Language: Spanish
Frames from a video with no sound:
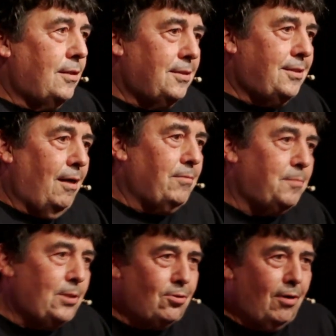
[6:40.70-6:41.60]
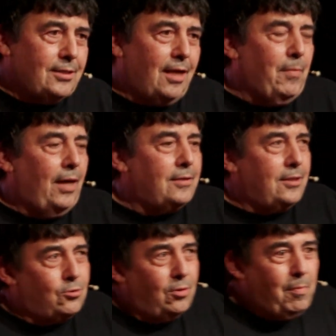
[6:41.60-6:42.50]
Si, habéis visto las gemelas
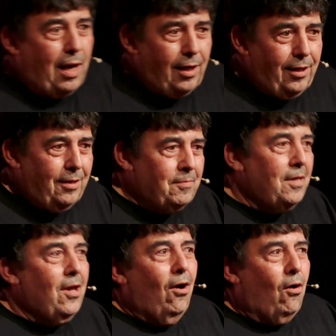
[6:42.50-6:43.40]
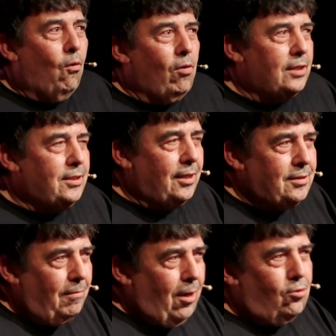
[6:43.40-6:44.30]
de Sweet Valley o una serie que se
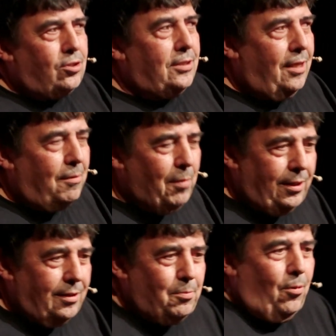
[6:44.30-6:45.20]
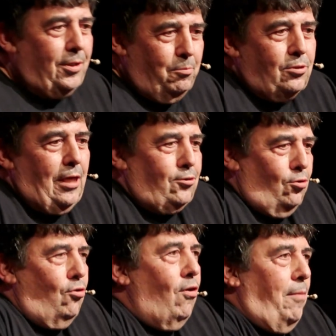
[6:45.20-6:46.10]
llama Cosas de Hermanas, pues, pues las
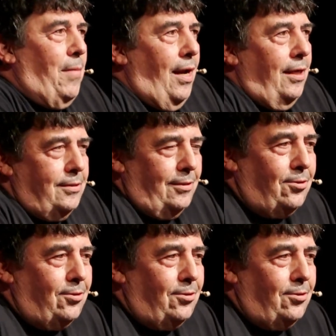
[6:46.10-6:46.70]
dos son gemelas.